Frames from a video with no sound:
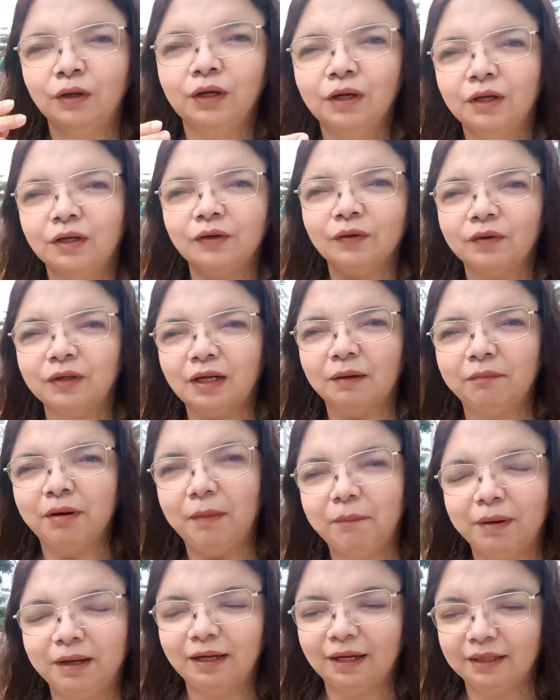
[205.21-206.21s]
yung
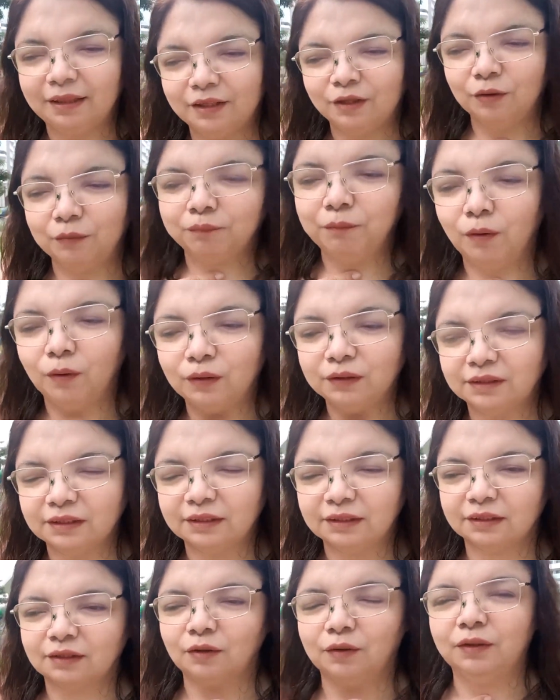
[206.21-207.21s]
namamalat yung
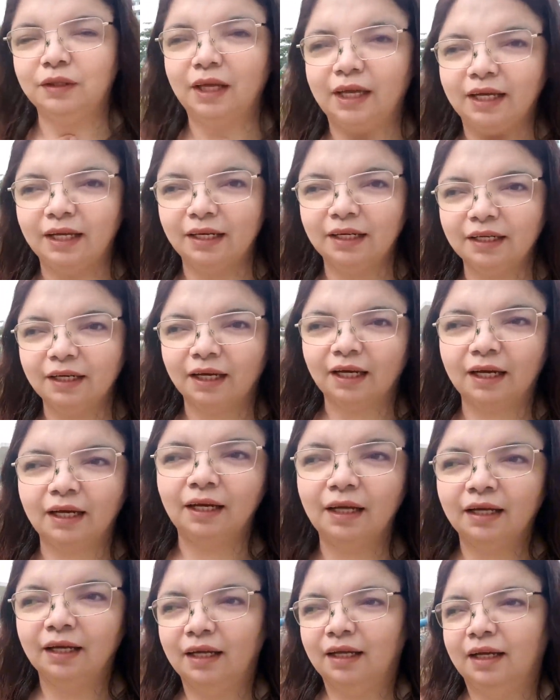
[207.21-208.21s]
boses ko dahil nga
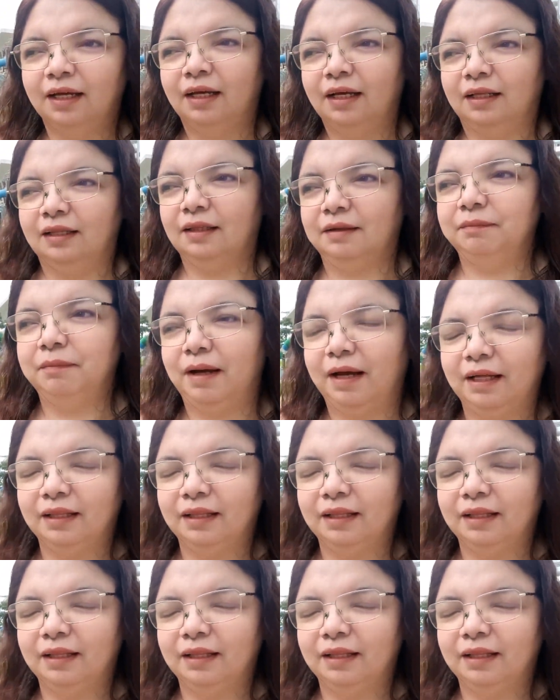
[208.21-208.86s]
'di ba?